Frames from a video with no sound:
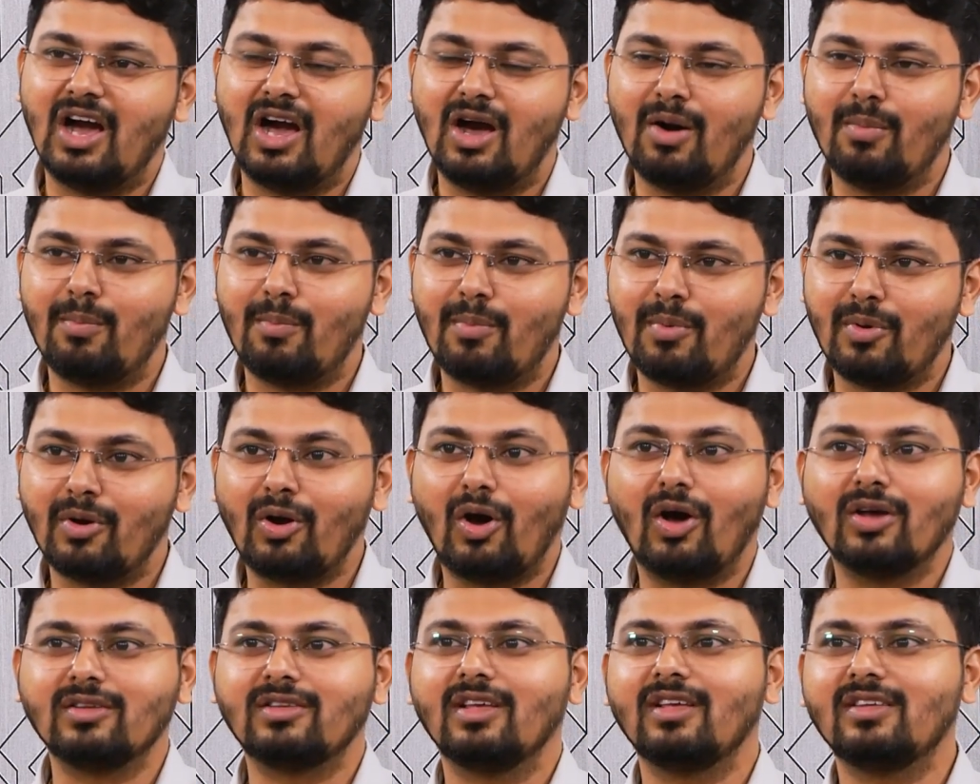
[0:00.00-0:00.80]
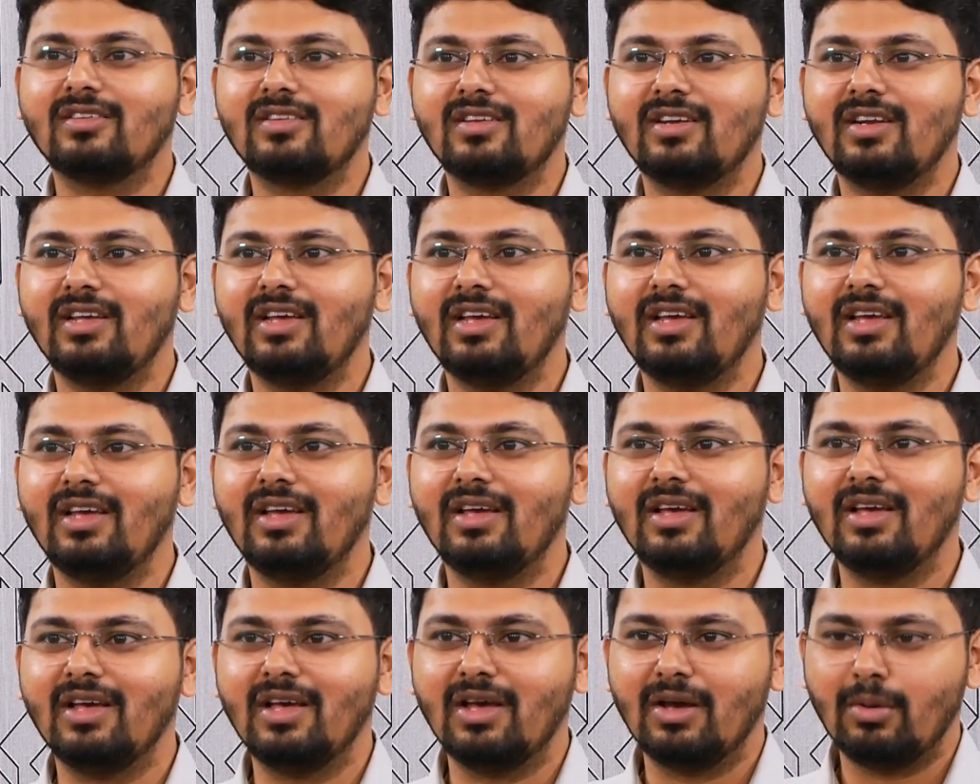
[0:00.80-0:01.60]
ఆ ప్రాసెస్ని
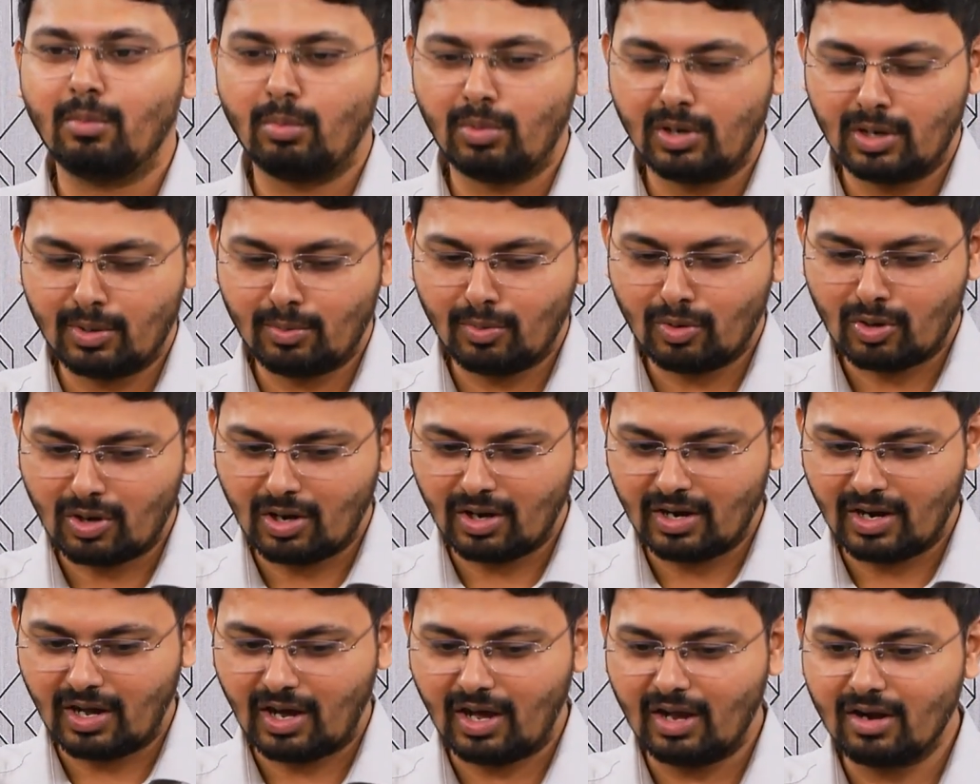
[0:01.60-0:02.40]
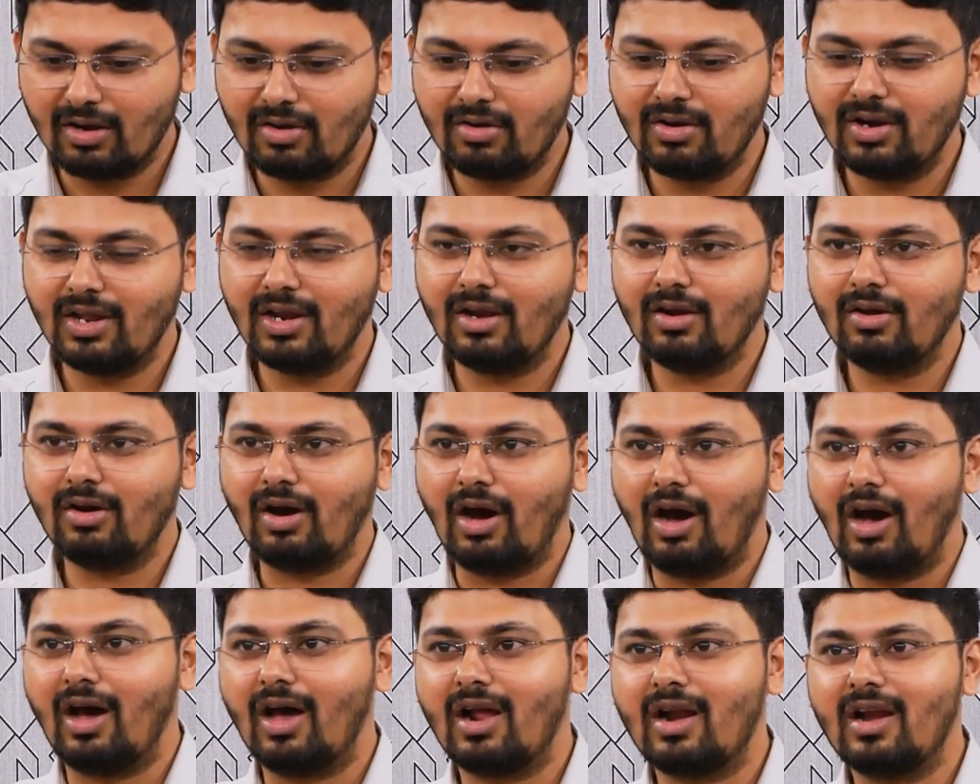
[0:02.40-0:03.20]
మనం ఒక నాలుగు నెలలు
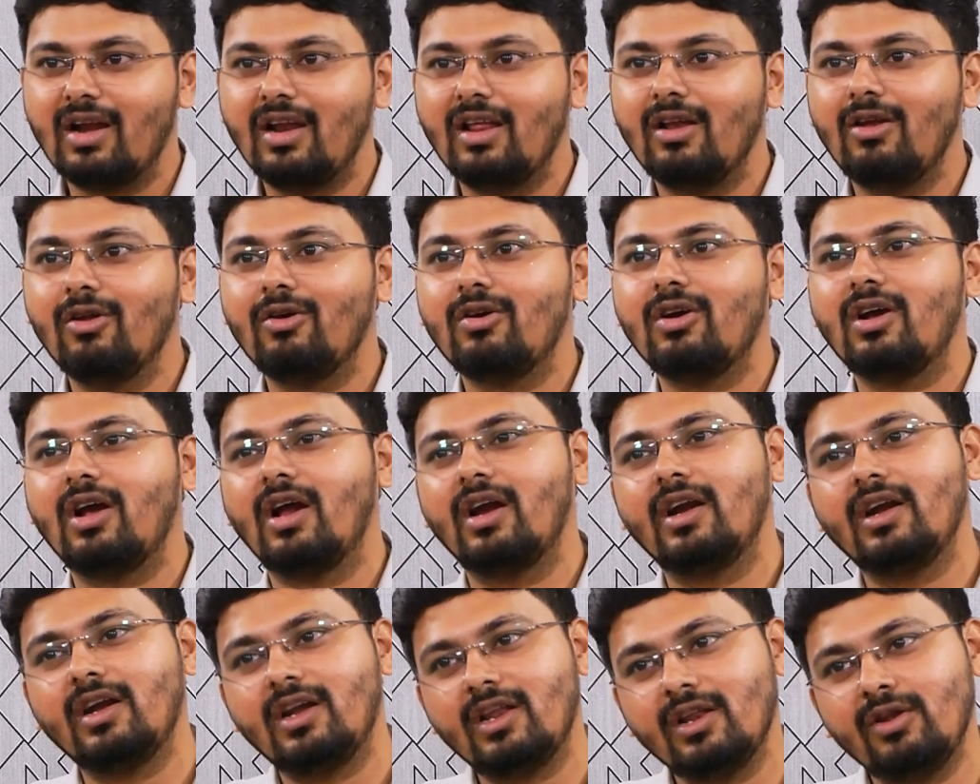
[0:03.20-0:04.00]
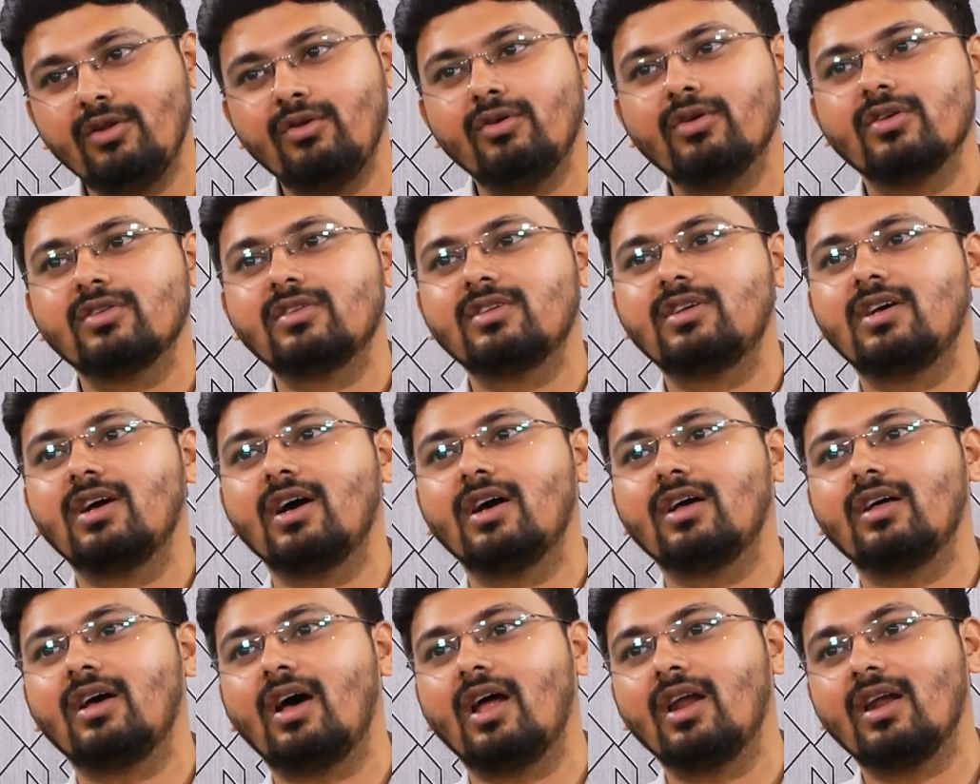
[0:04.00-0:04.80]
ఆరు నెలలు కంటిన్యూస్గా
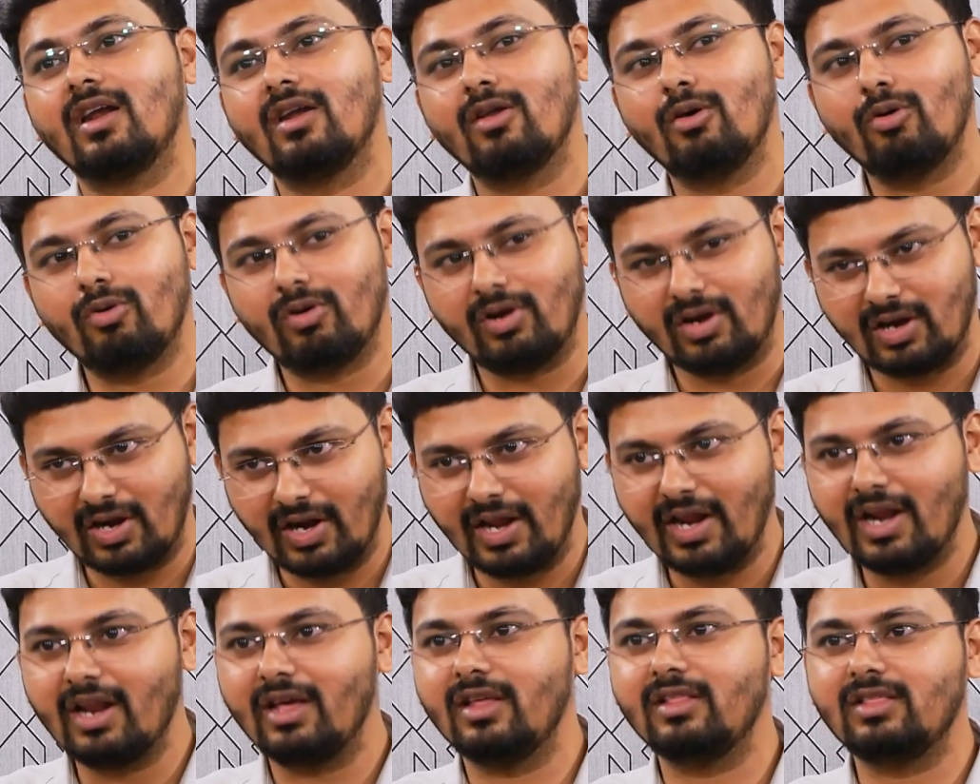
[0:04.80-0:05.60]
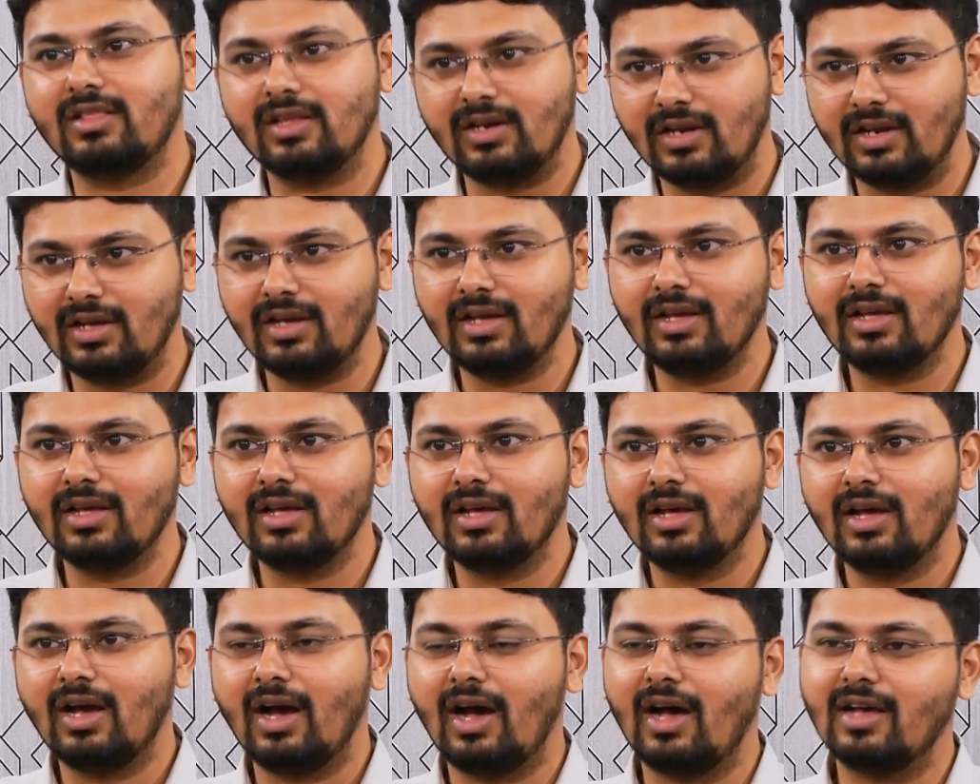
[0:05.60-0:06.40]
అందులో ట్రైన్ అయితేనే
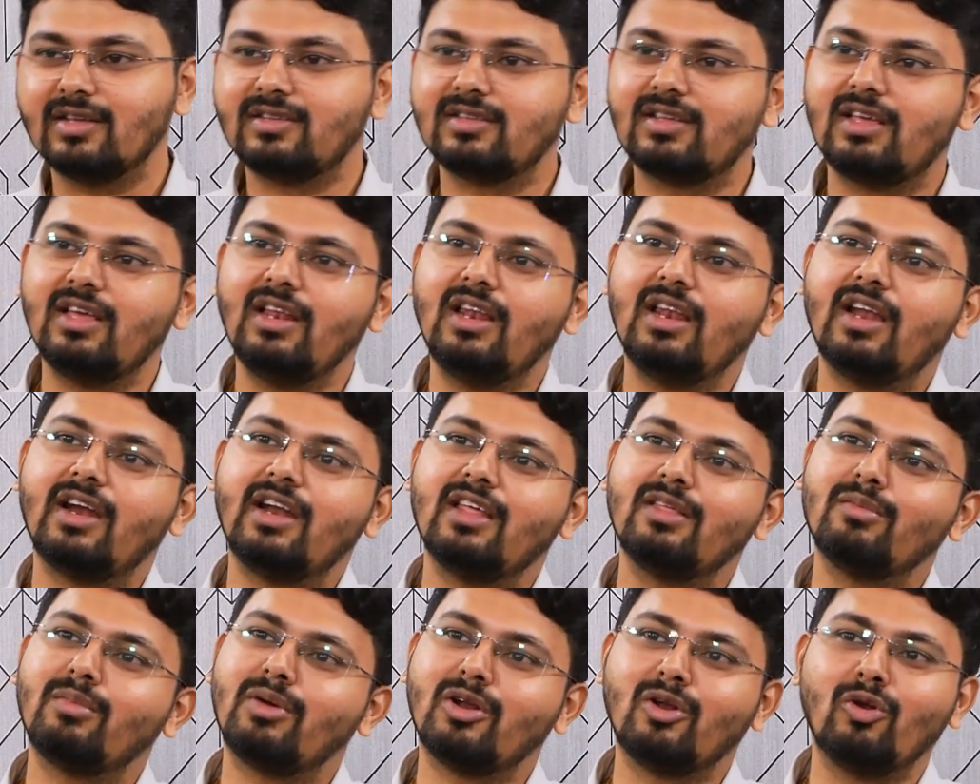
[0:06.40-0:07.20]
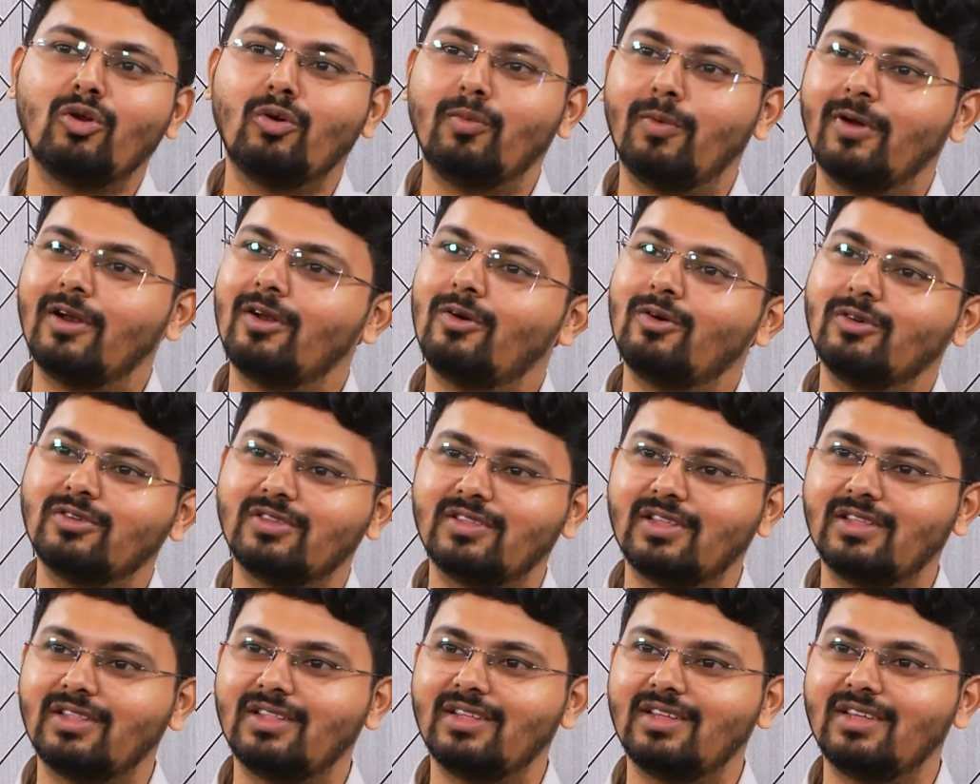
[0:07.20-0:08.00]
ఆ స్కిల్ అనేది మన లోపలికి
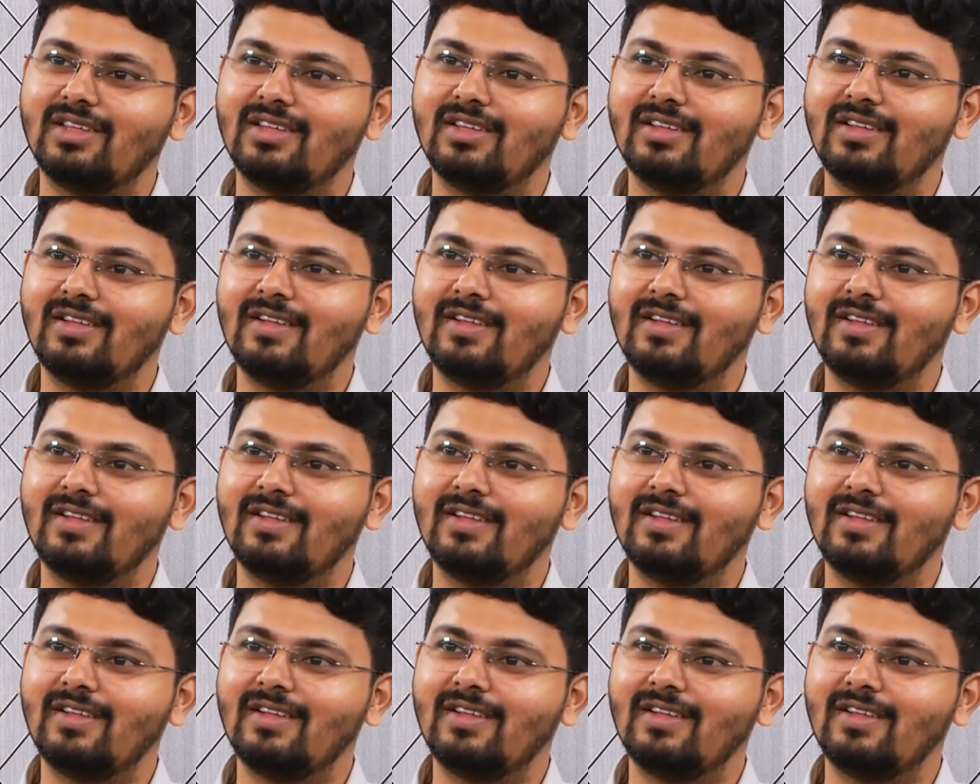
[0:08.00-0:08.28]
వస్తుంది